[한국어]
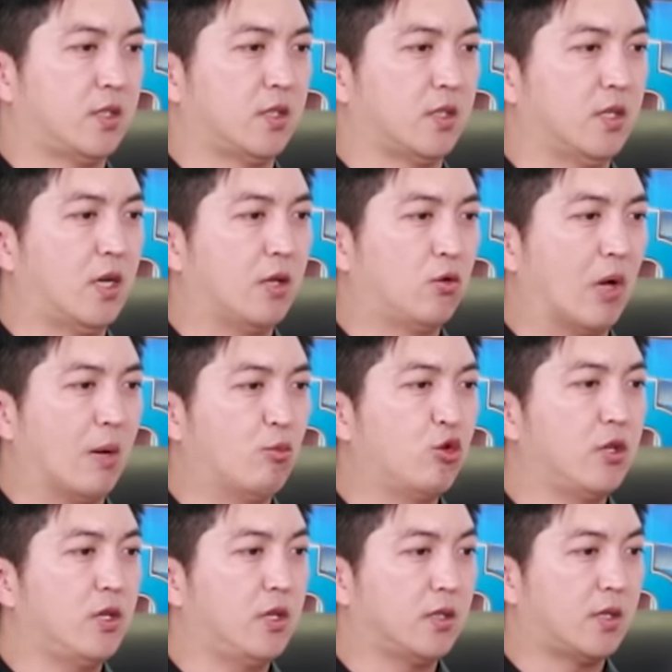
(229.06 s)
그래도
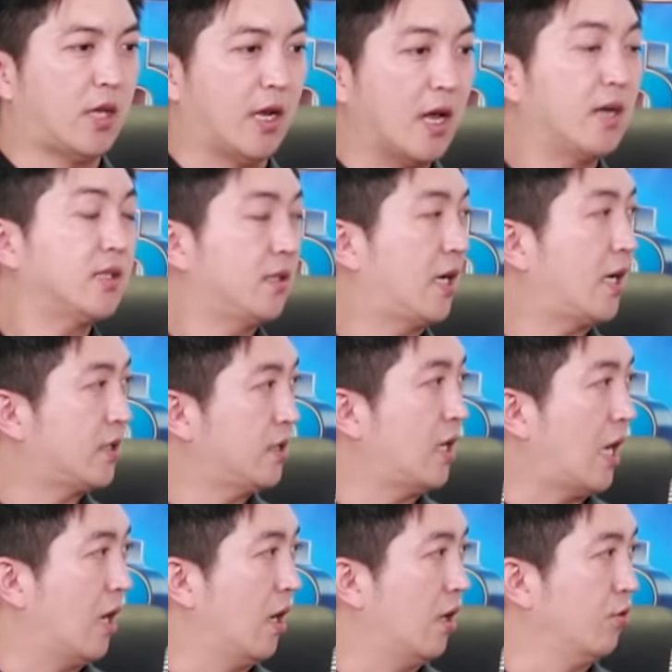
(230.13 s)
아무리 대량까지는
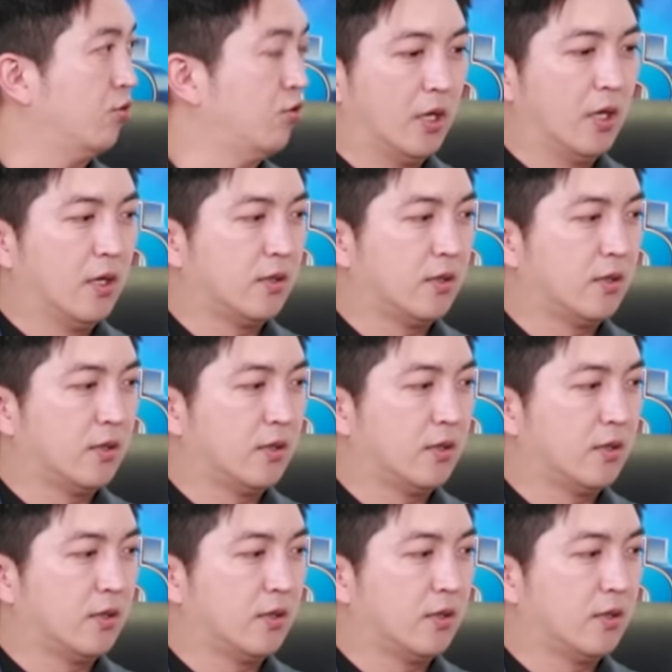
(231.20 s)
안 가도